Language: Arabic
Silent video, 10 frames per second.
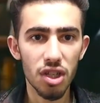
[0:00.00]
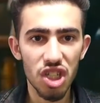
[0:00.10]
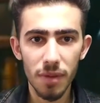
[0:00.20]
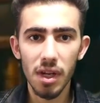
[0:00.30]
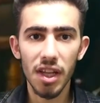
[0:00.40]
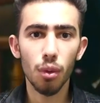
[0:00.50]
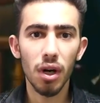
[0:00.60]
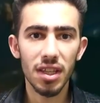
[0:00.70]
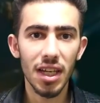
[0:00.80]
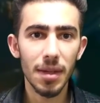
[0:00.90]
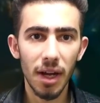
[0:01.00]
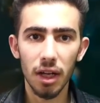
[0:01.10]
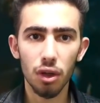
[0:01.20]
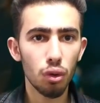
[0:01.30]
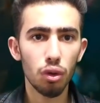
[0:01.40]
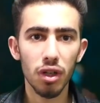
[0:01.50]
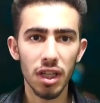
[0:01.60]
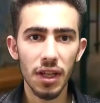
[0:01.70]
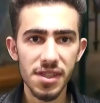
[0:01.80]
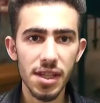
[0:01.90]
شيء من الادوات يلي معك تكون
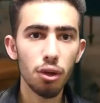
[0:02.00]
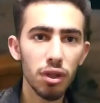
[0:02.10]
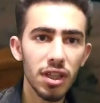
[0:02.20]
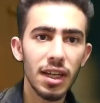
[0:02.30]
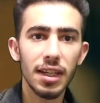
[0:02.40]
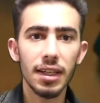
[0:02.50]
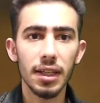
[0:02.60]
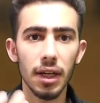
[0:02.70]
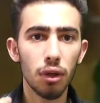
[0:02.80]
لونها نفس اللون يلي